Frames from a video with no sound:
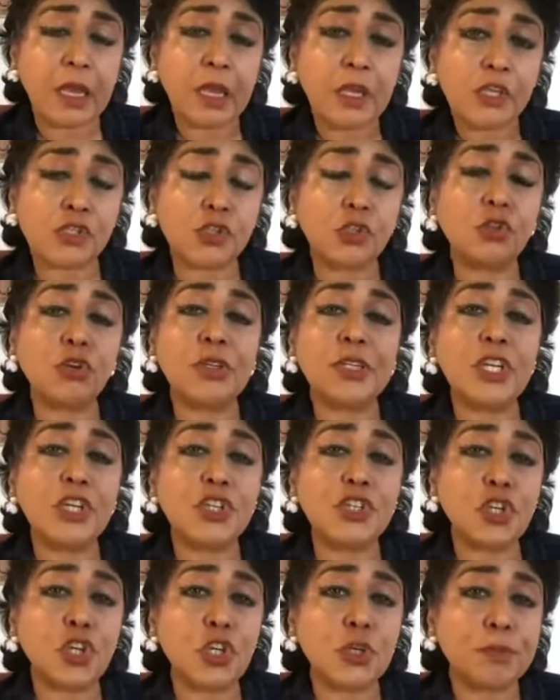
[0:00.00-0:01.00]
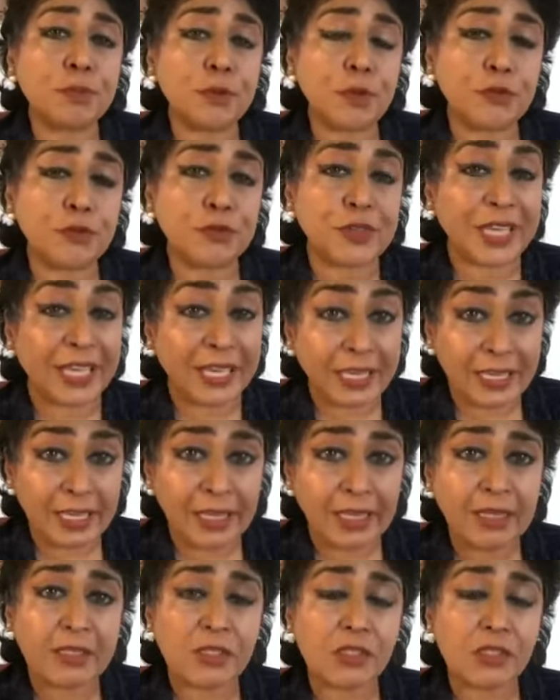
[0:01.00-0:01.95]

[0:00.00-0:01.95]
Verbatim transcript: ce que les jeunes peuvent créer,